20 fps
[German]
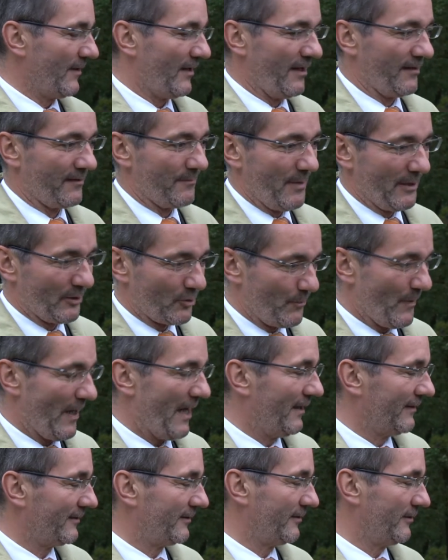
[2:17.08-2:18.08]
es macht
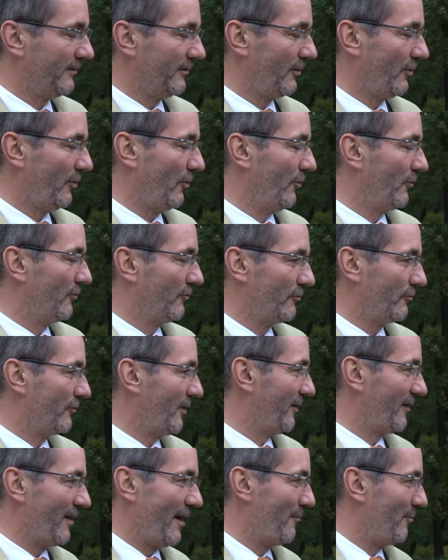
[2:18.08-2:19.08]
Spaß und
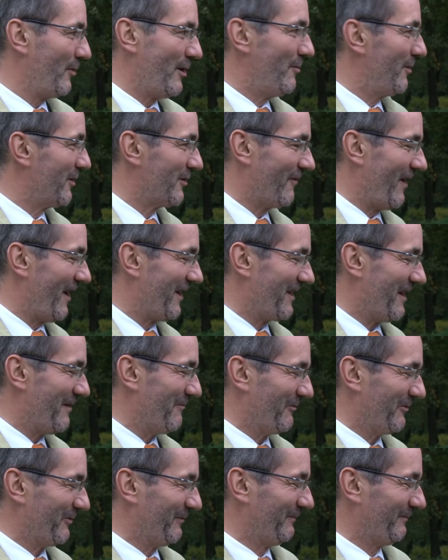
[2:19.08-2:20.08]
deshalb liebe ich
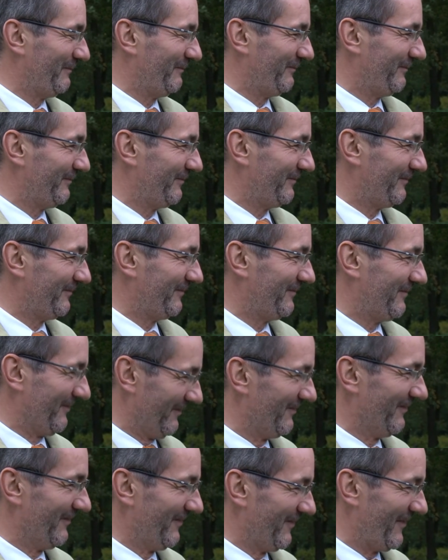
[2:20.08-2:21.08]
Wahlkampf.
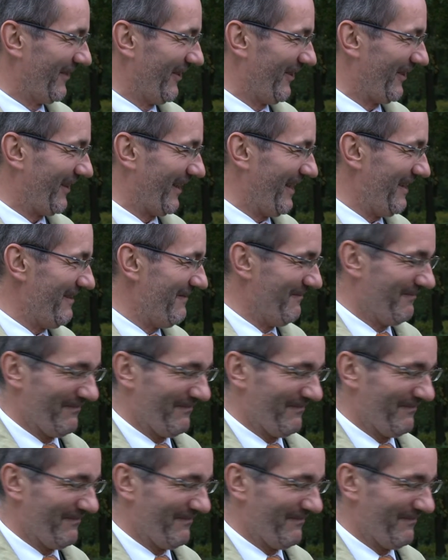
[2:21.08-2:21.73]
Okay,